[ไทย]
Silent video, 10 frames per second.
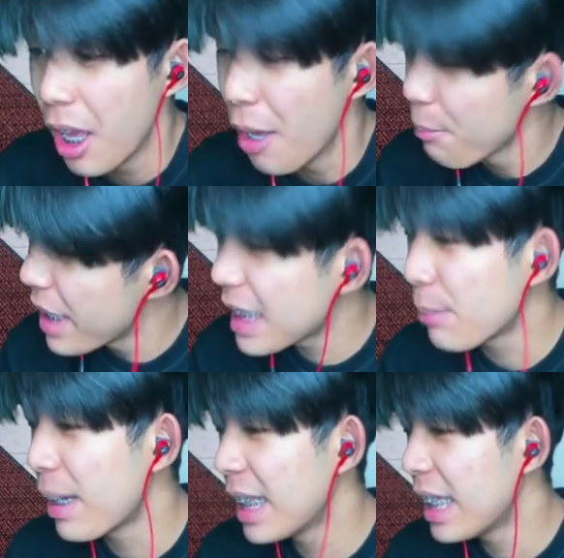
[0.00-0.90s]
พี่จะ
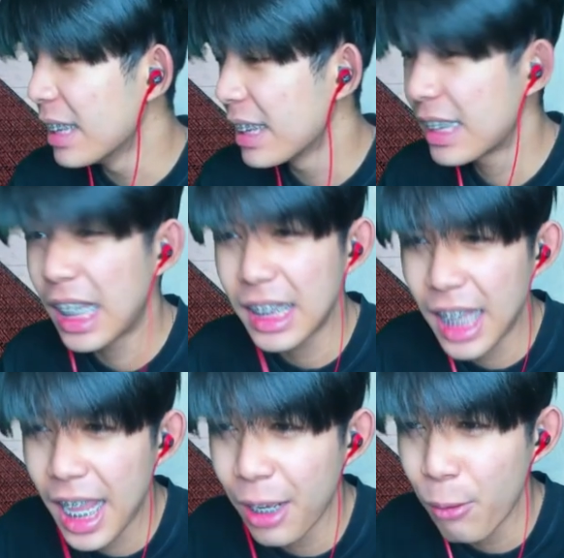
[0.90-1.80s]
มาเล่นเซต
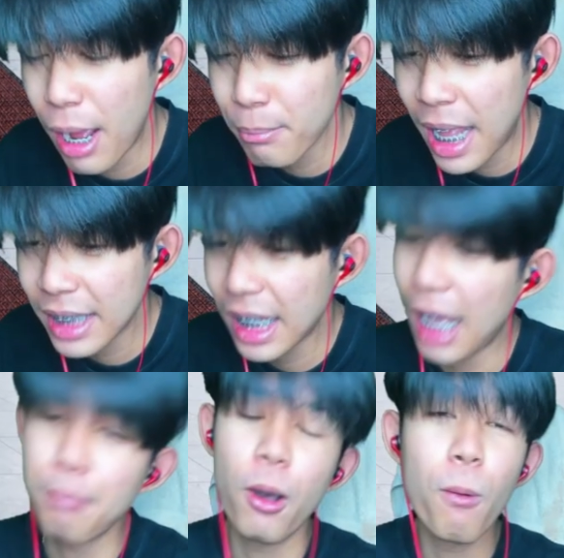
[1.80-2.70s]
แห่งความรักนะครั
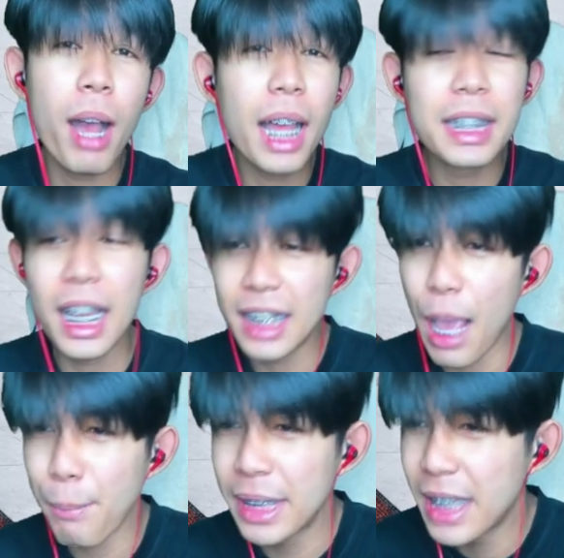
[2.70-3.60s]
บเพราะว่าเดือนเนี้ย
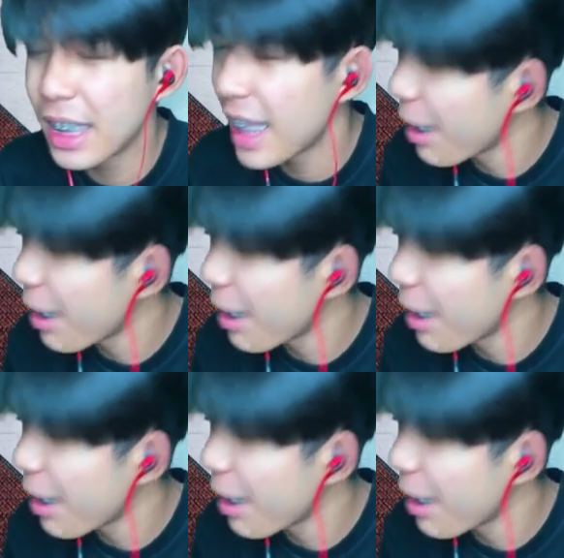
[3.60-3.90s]
เป็นเดือนแห่ง